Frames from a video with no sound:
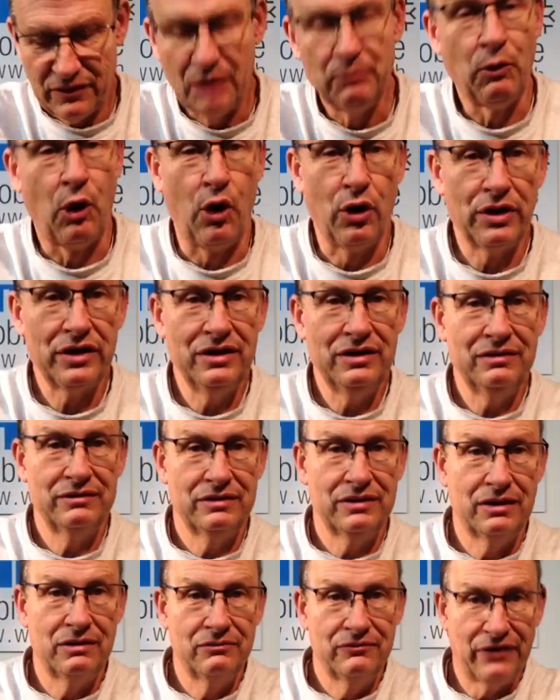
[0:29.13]
Morgen
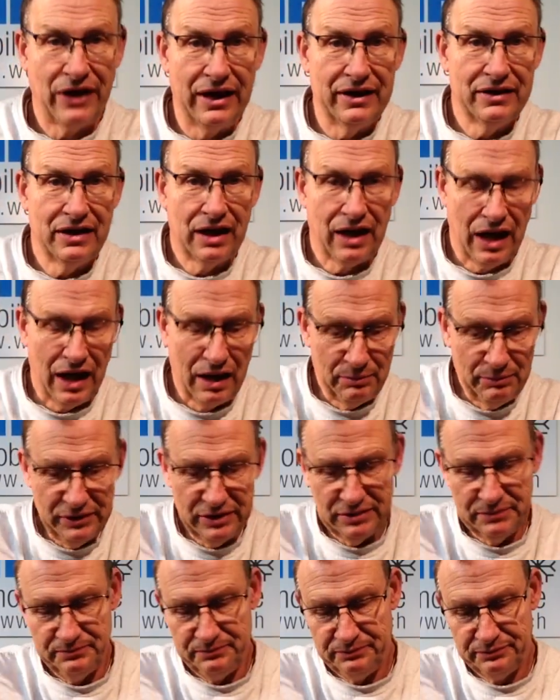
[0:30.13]
Freitagabend.
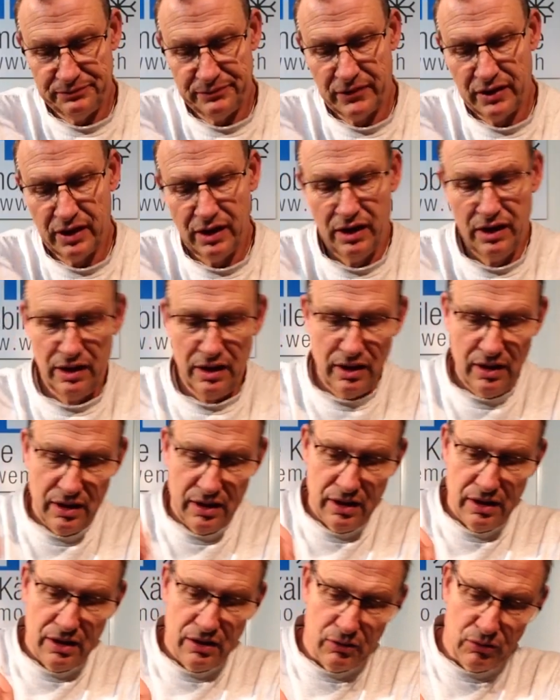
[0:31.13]

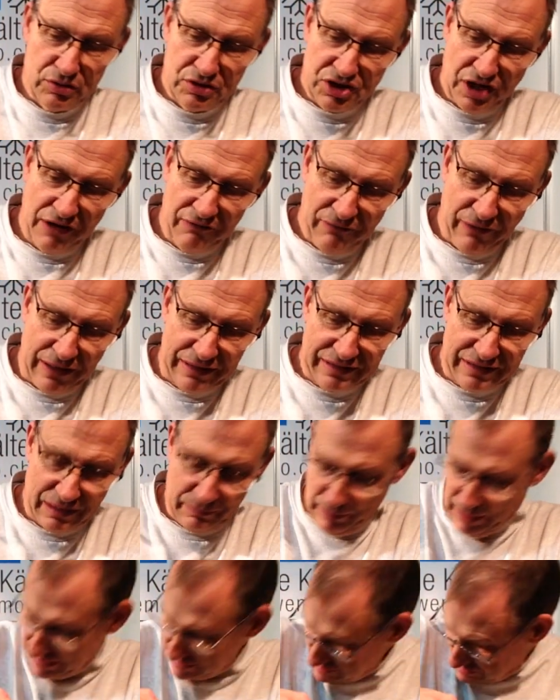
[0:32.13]
Und Chef hat
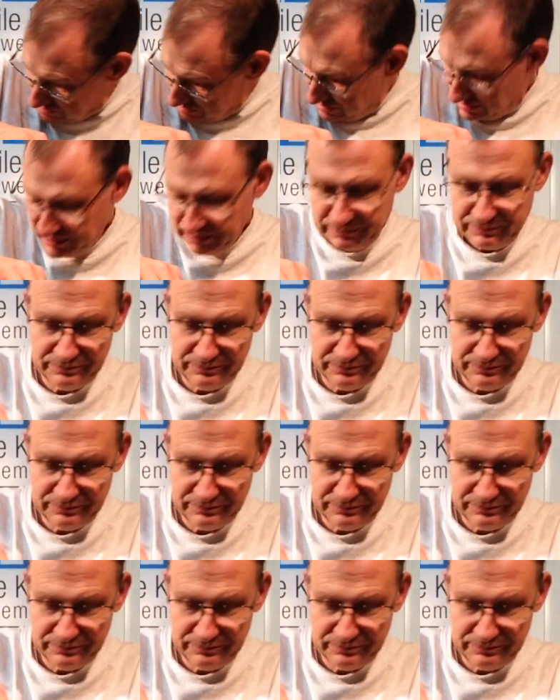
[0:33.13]
gebastelt.